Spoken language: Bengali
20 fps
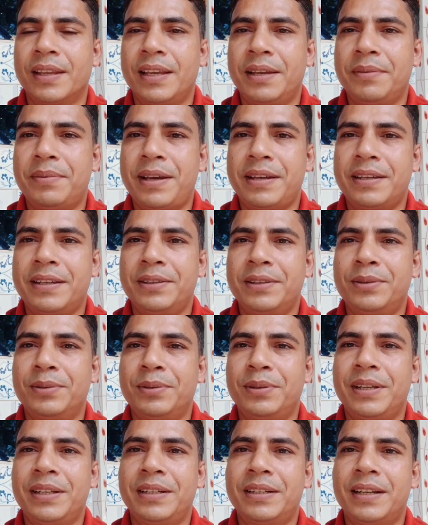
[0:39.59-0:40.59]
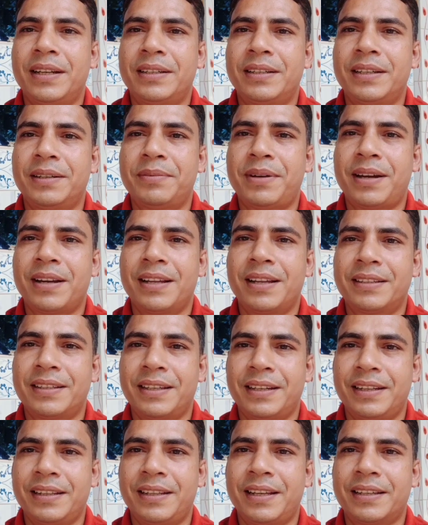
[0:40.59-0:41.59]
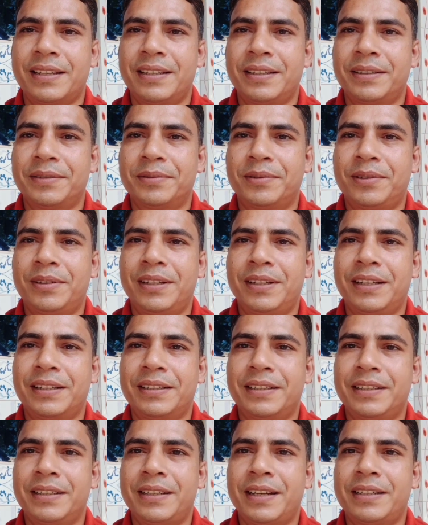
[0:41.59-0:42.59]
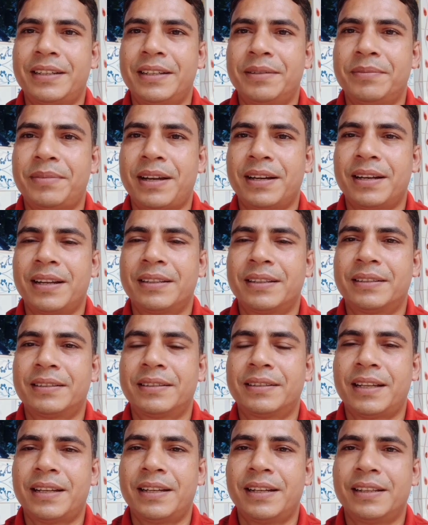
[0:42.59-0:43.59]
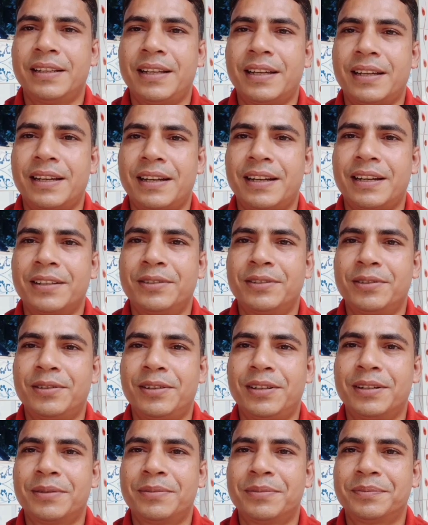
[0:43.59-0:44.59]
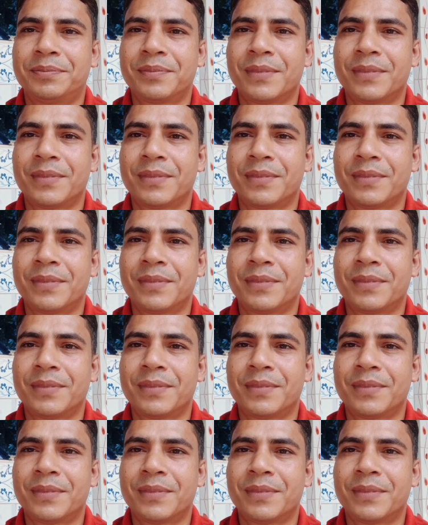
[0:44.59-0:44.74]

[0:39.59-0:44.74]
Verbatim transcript: এই ভাই কিন্তু ইন্টারটেন বাংলা চ্যানেল দেখে অনেক ইন্টারটেন বাংলা চ্যানেল দেখার একজন অনেক